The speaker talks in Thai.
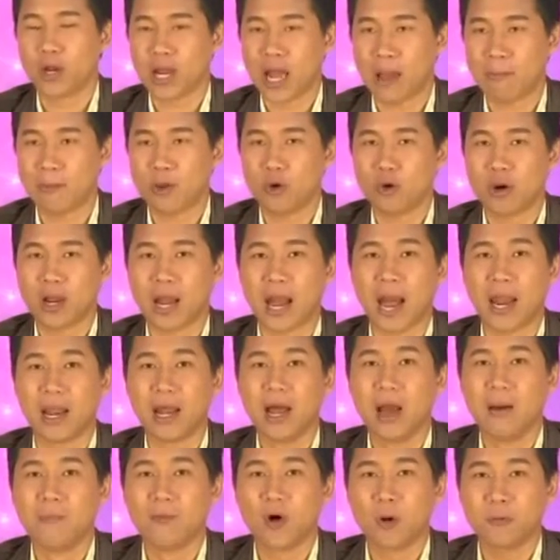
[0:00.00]
ครับมีโอกาส
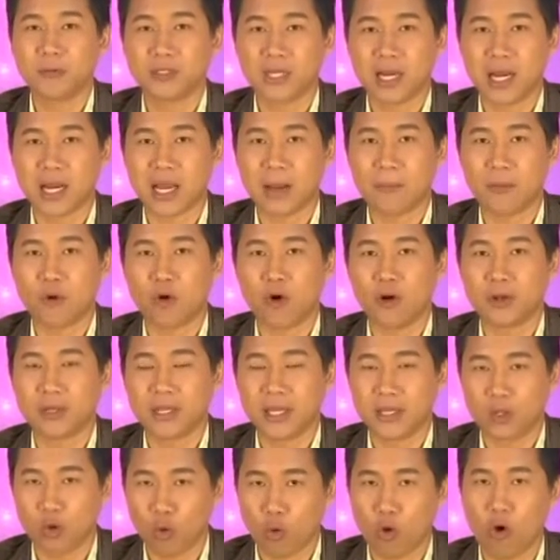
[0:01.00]
พบเจอกับคน
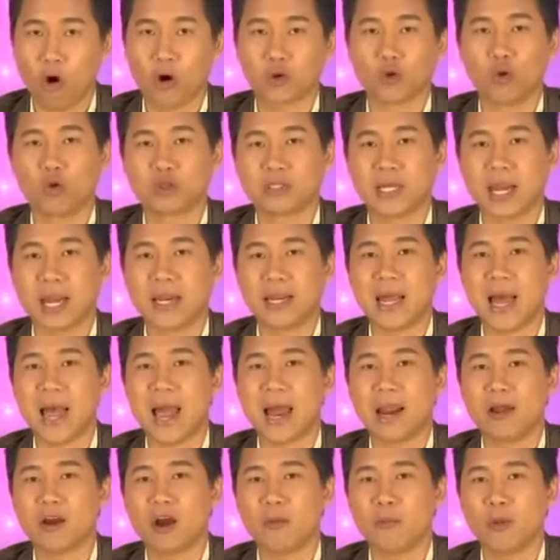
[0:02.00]
ที่ถูกอกถูกใจได้
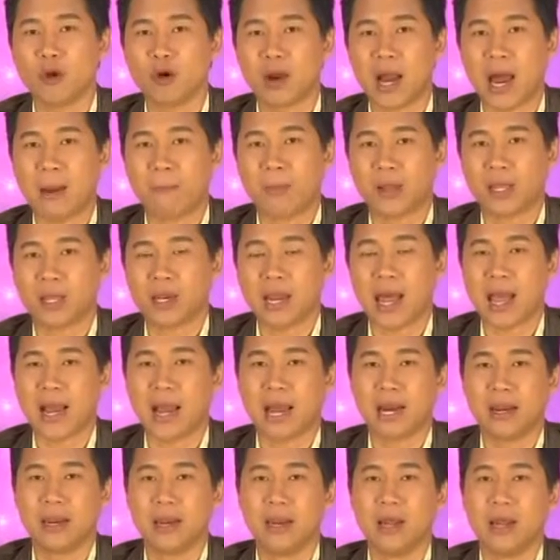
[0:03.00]
แล้วก็มีโอกาสพัฒนา
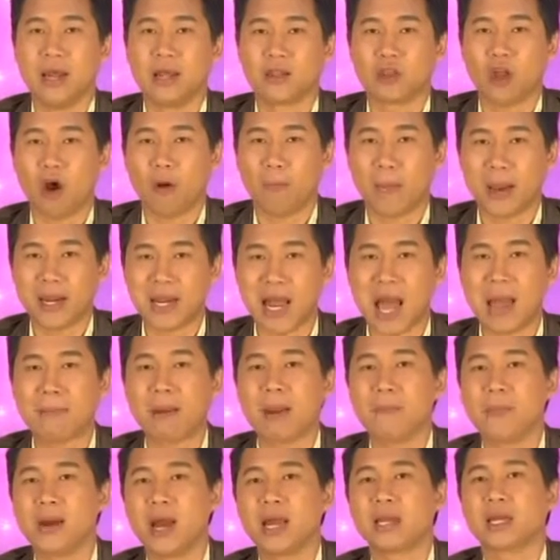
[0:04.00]
กันต่อไปได้
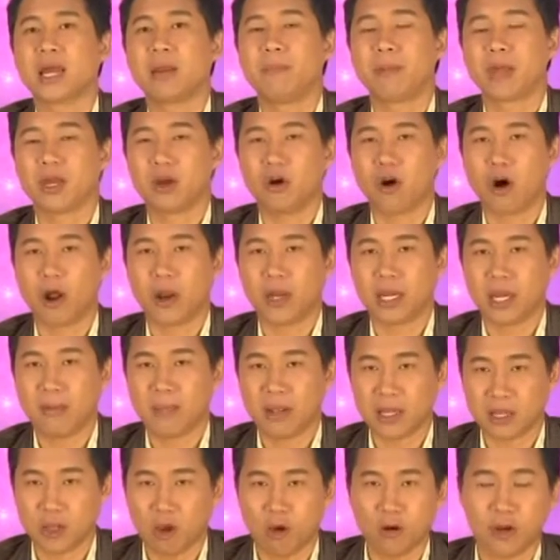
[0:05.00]
เป็นเพื่อนกันไปก่อนนี้
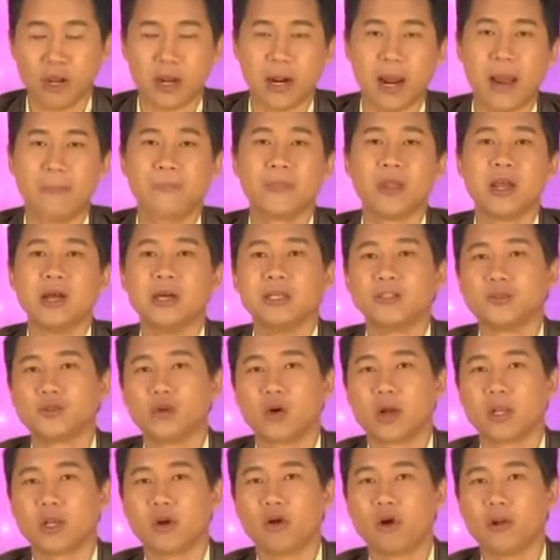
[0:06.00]
เป็นต้นนะครับ
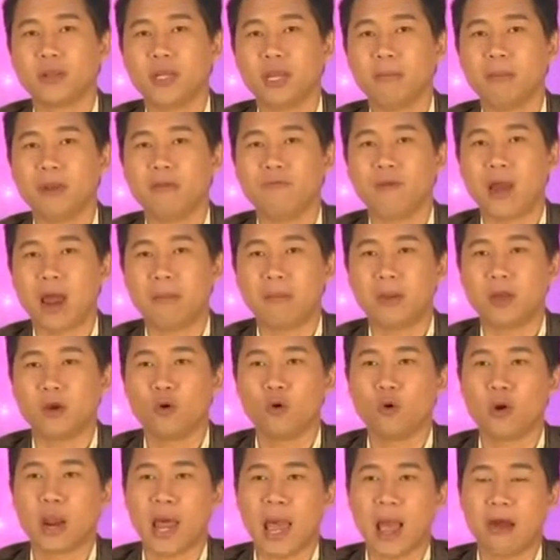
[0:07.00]
ส่วนคนที่มีแฟนมี
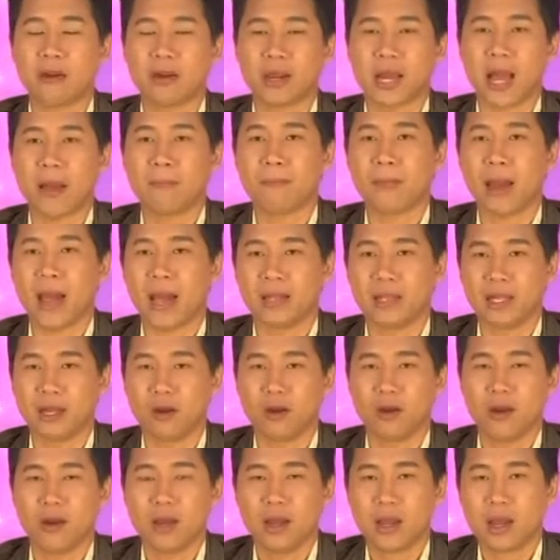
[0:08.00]
คู่แล้วนะครับ หมายถึง
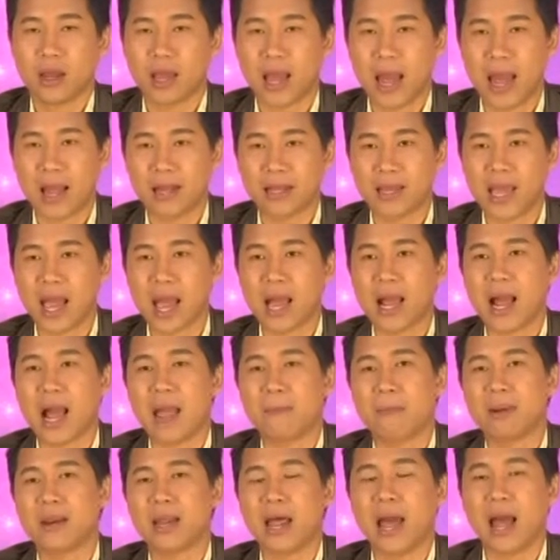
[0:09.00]
การแก้ไข
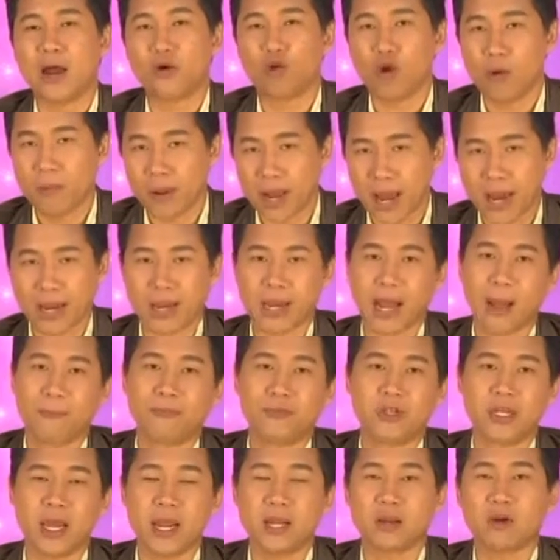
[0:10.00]
ปัญหาร่วมกันครับ
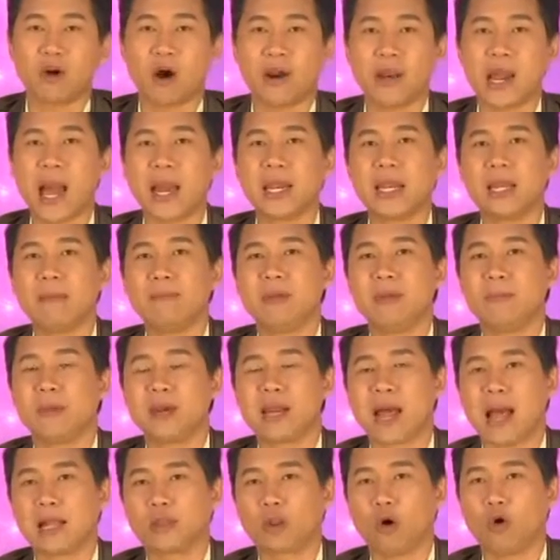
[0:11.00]
เช่น ก่อนหน้านี้มีปัญ
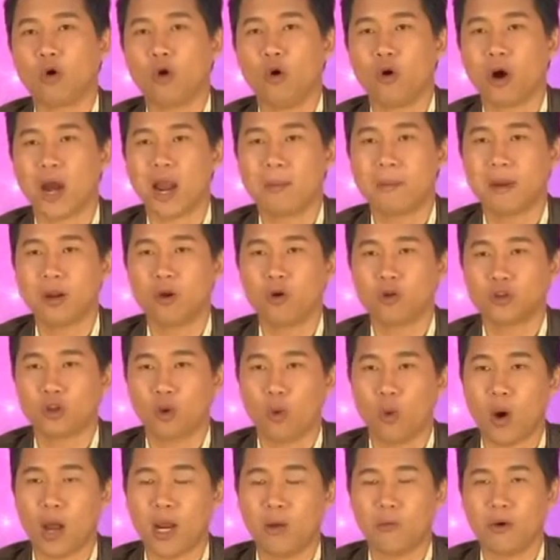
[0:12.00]
หาตกลงกันไม่ลง
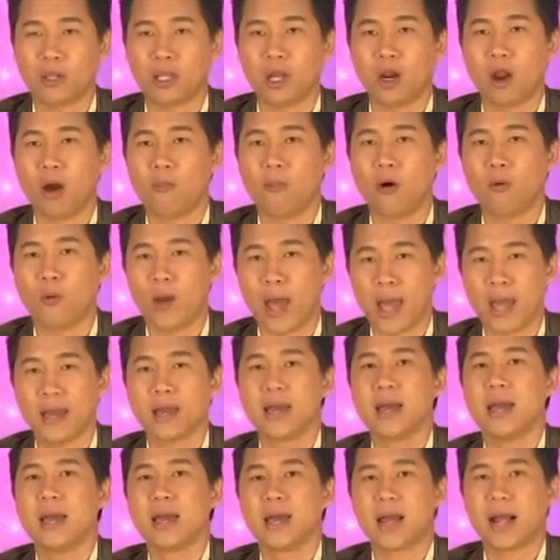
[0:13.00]
ตัวหรือว่าทะเลาะเบาแวง
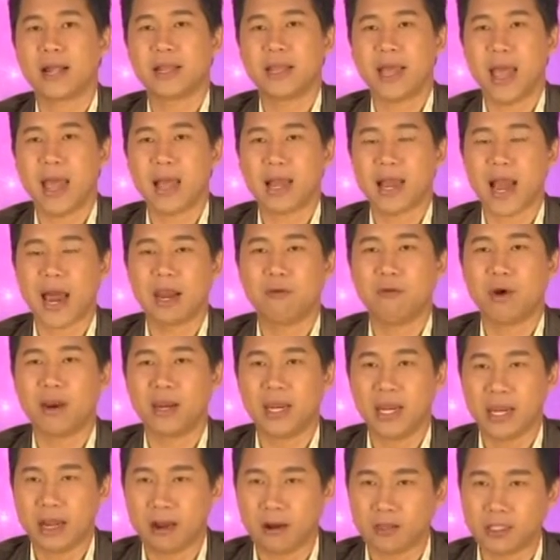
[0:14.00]
ขัดแย้งกันวัน
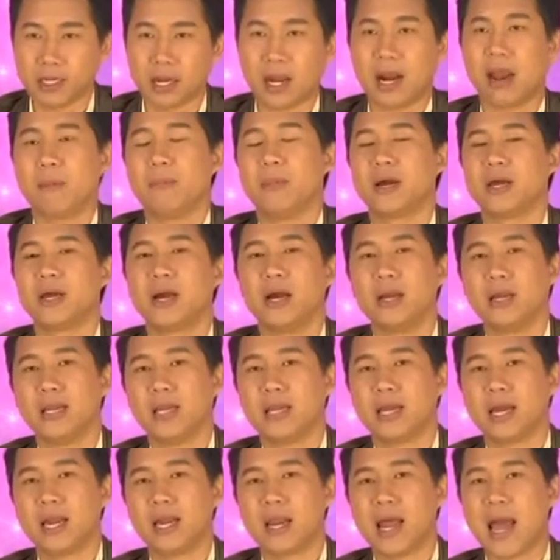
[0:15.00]
นี้ก็จะกลับมาคืน
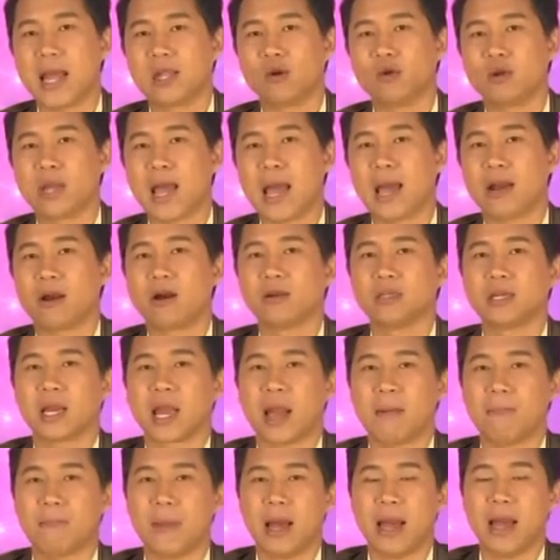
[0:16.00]
ดีกันได้ทุกอย่างก็จะ
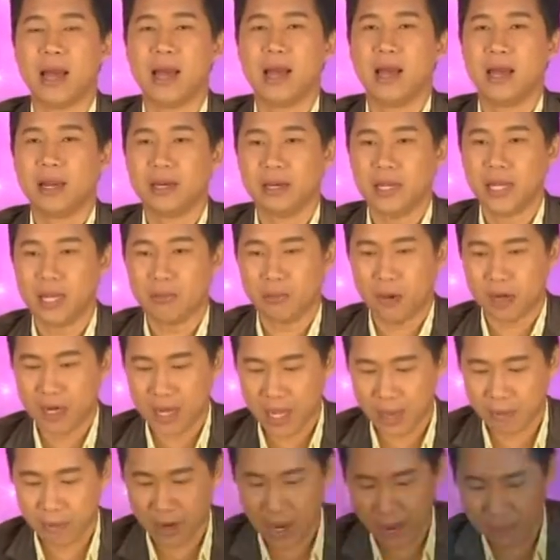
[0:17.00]
กลับมาดีเหมือน
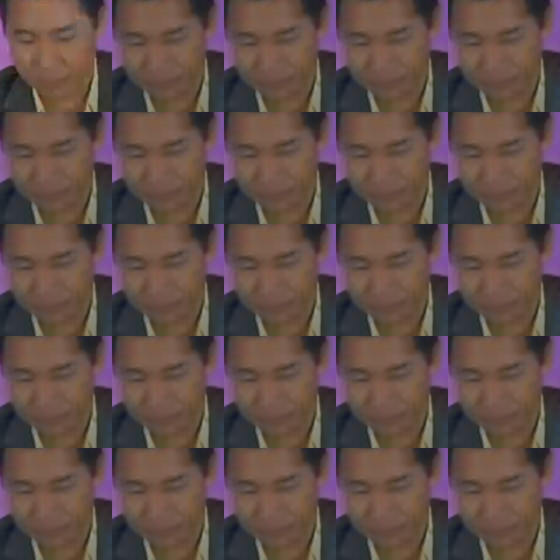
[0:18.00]
เดิมครับ